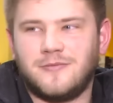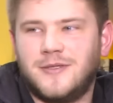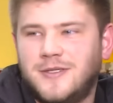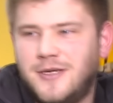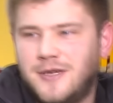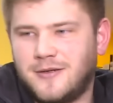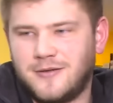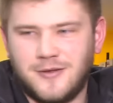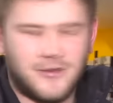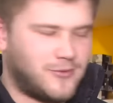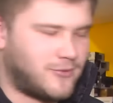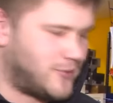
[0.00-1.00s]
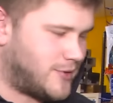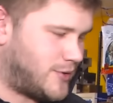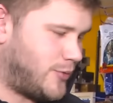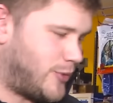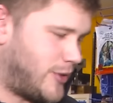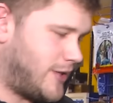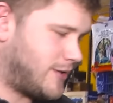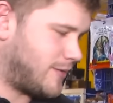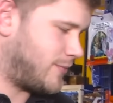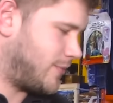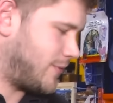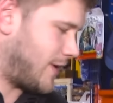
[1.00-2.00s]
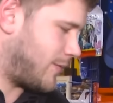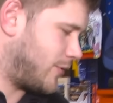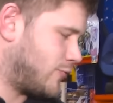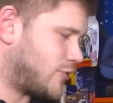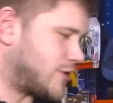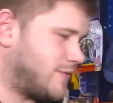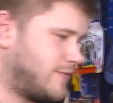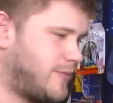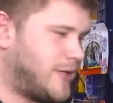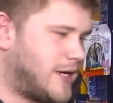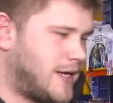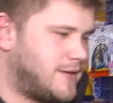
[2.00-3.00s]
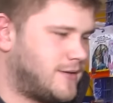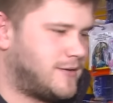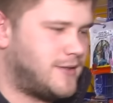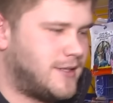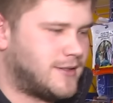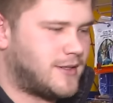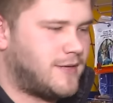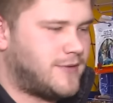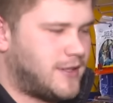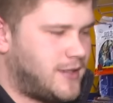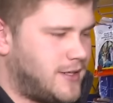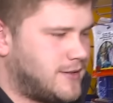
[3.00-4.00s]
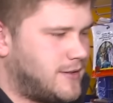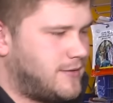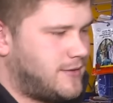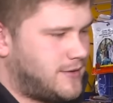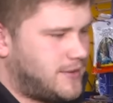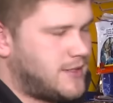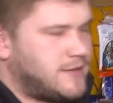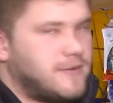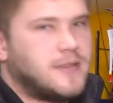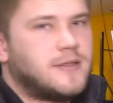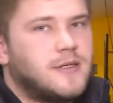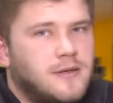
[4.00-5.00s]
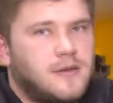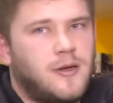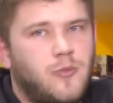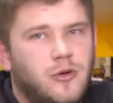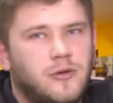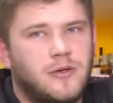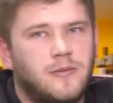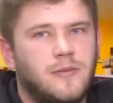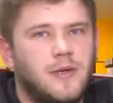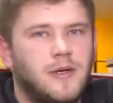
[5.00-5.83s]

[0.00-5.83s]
везде. То есть и при этом как бы лучше выбирать детское автокресло, естественно, с ребенком.